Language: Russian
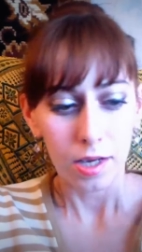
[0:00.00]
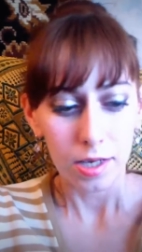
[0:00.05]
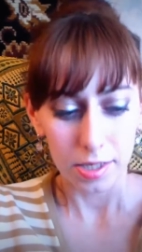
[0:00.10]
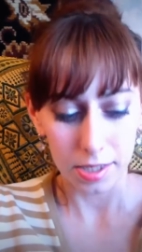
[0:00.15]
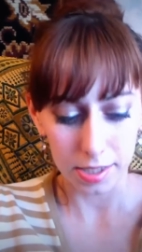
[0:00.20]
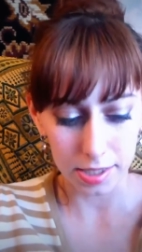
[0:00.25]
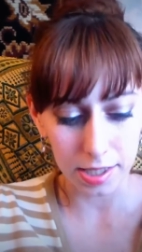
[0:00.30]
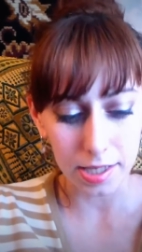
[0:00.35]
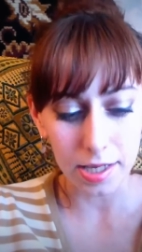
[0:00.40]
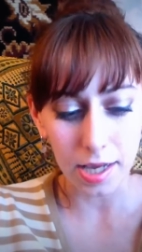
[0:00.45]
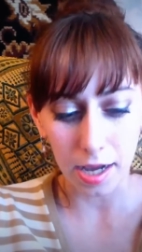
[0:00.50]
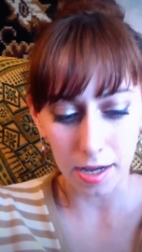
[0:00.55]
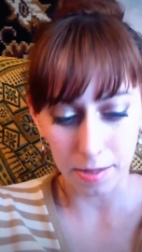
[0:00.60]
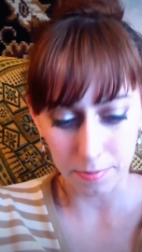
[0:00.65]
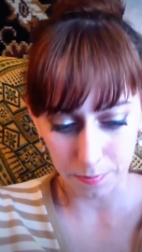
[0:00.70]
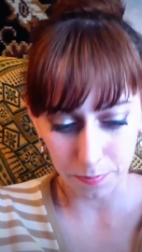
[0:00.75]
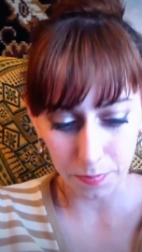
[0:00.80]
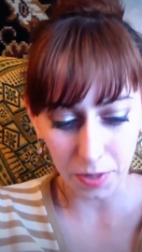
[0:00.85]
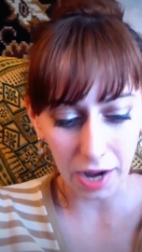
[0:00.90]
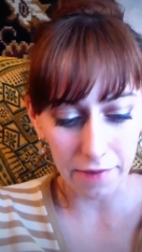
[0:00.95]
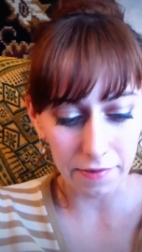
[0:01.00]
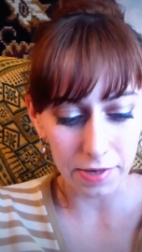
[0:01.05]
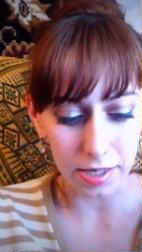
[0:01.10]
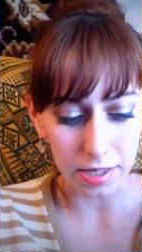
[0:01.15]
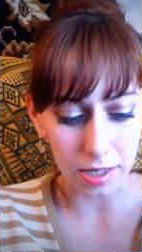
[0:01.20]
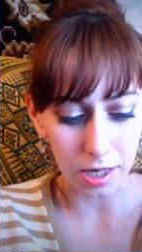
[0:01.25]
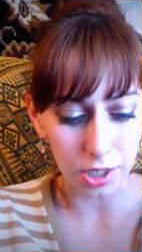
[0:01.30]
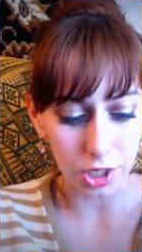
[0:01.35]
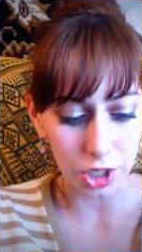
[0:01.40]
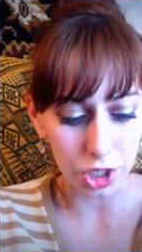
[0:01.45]
Если я правильно,
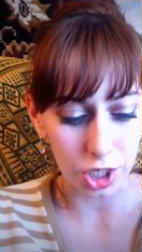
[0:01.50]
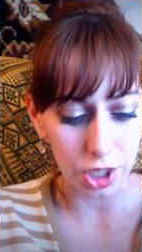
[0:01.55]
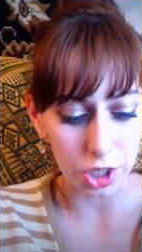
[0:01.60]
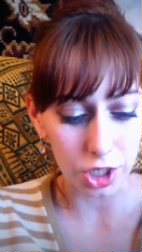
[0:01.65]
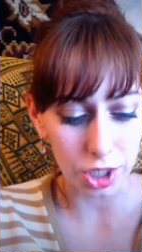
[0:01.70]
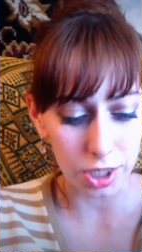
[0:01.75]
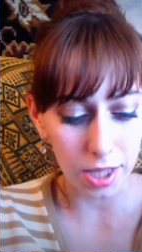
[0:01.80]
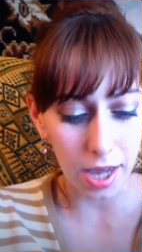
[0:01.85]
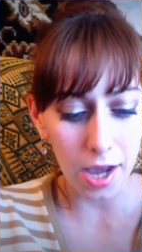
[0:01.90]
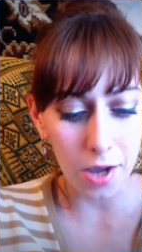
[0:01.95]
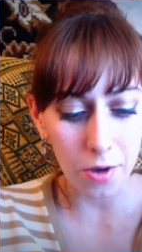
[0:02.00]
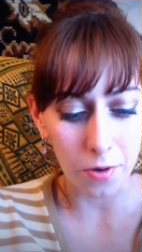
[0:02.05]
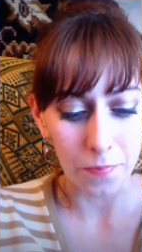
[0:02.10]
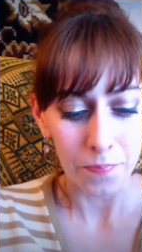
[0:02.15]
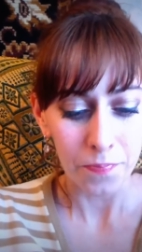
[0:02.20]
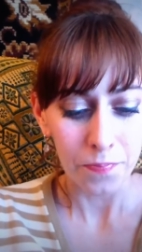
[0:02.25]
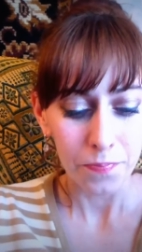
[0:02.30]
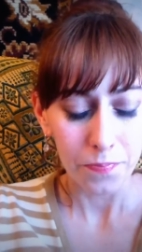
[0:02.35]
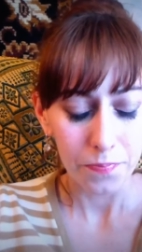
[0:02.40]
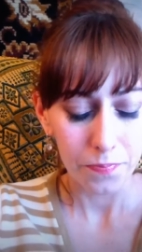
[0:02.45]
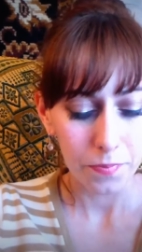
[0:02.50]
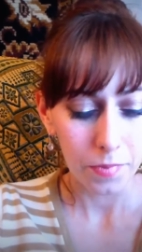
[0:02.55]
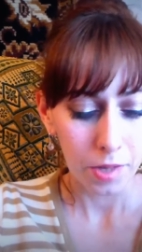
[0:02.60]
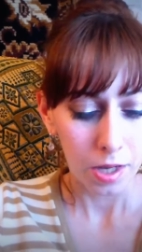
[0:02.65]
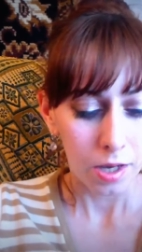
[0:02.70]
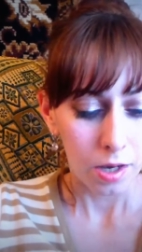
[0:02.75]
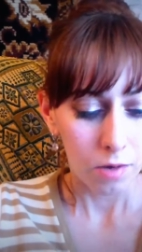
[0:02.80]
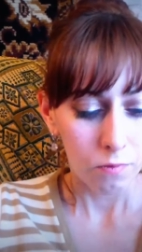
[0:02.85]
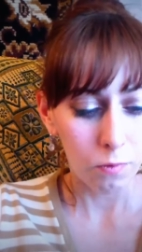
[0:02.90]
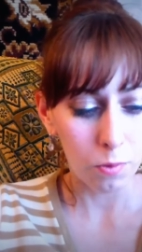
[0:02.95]
конечно, читаю.
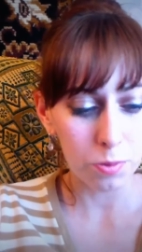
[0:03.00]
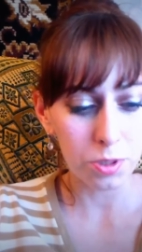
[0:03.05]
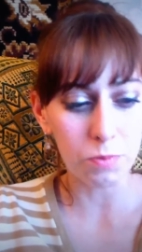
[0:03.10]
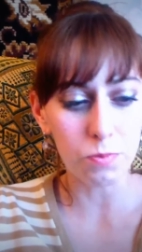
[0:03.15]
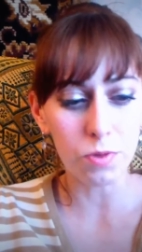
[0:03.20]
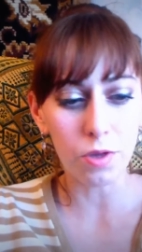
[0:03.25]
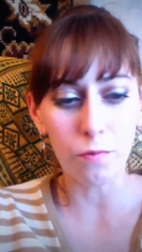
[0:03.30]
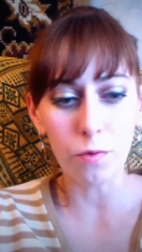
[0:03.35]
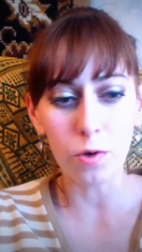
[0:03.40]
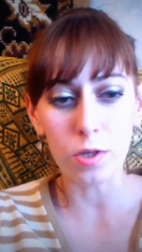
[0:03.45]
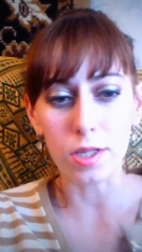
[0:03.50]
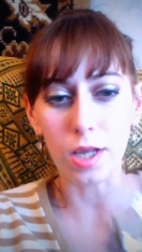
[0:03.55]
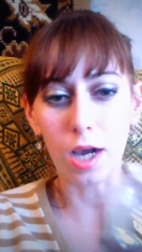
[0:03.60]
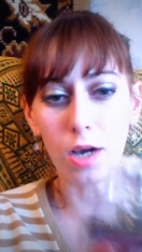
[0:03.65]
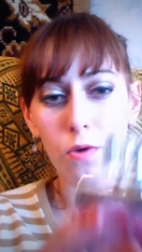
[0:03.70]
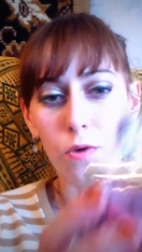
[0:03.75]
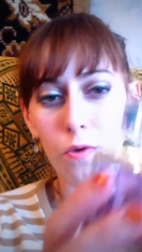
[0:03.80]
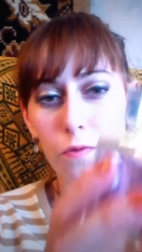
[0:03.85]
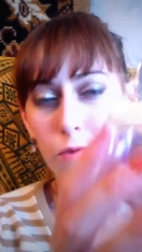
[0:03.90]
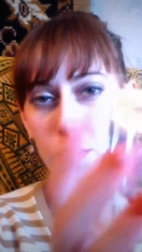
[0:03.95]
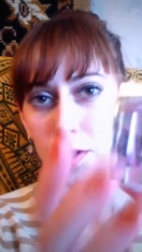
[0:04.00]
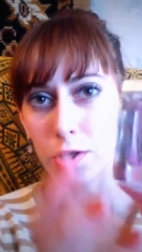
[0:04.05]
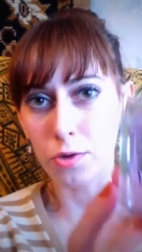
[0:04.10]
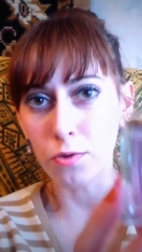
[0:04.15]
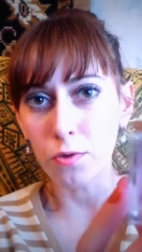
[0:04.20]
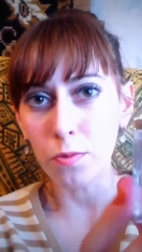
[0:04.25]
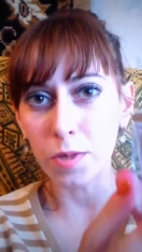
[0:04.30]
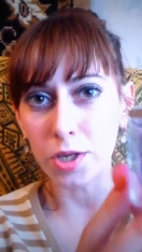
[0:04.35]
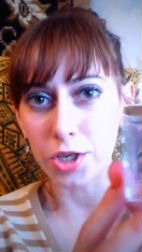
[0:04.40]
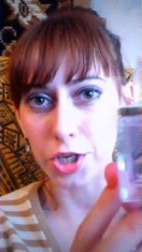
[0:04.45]
В общем-то, вот такой вот
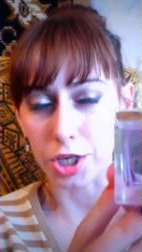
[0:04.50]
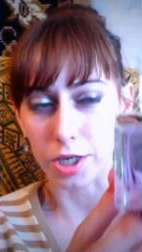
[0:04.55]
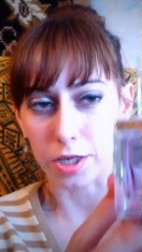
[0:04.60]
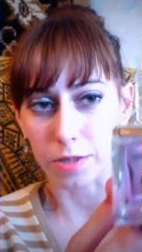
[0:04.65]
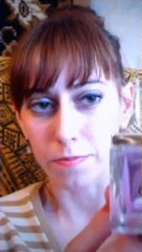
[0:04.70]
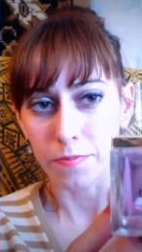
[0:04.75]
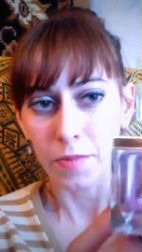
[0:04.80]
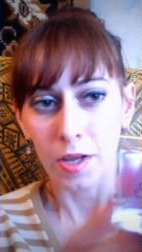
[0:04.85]
тюбичек.